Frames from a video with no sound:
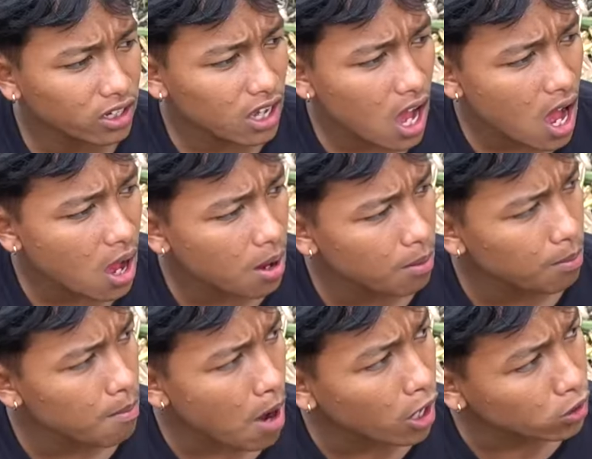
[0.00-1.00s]
kita
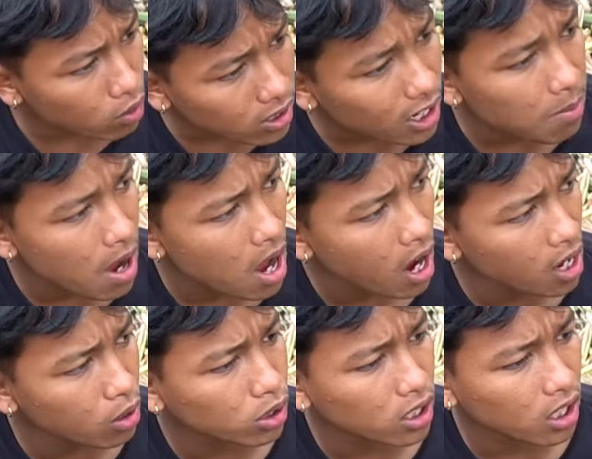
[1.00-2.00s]
bagi tugas sama
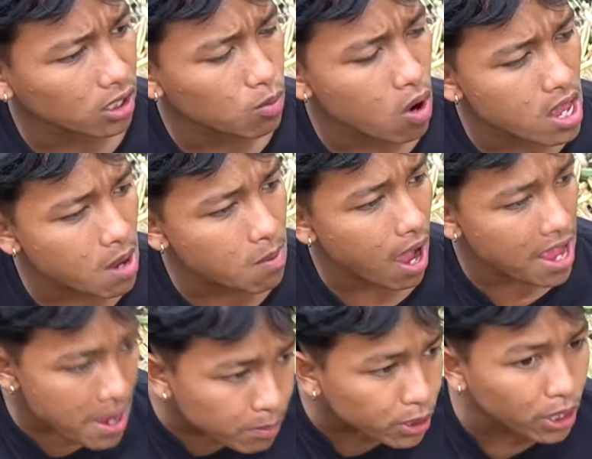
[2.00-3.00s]
kalau kita ketemu ayam
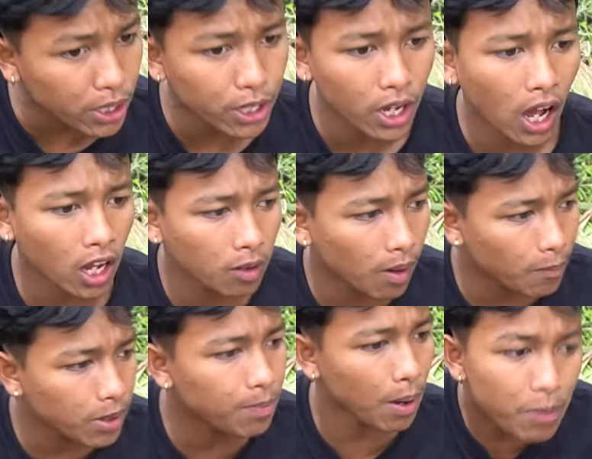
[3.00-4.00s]
ayam cari kalau
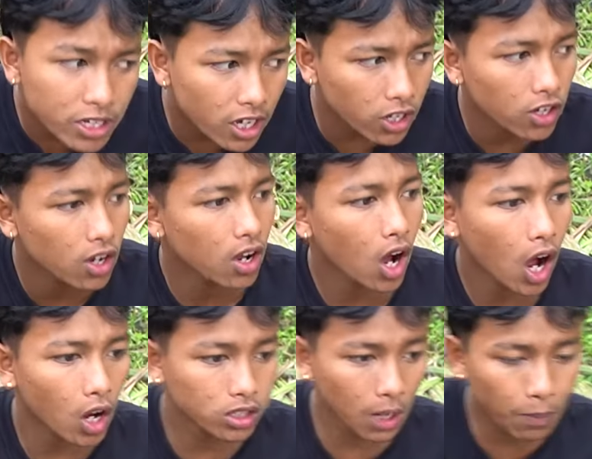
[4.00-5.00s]
babi babi cari
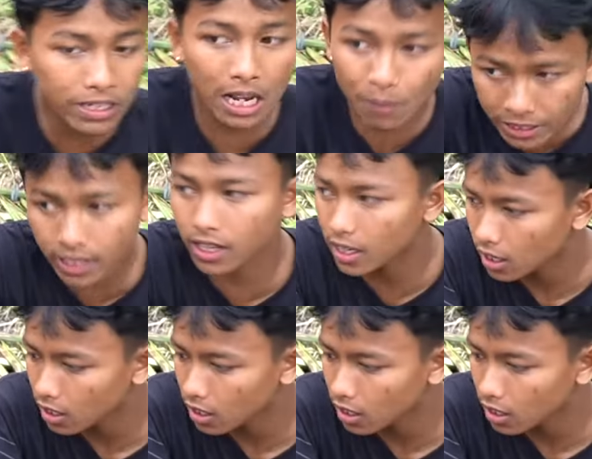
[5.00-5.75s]
kalau sapi sapi cari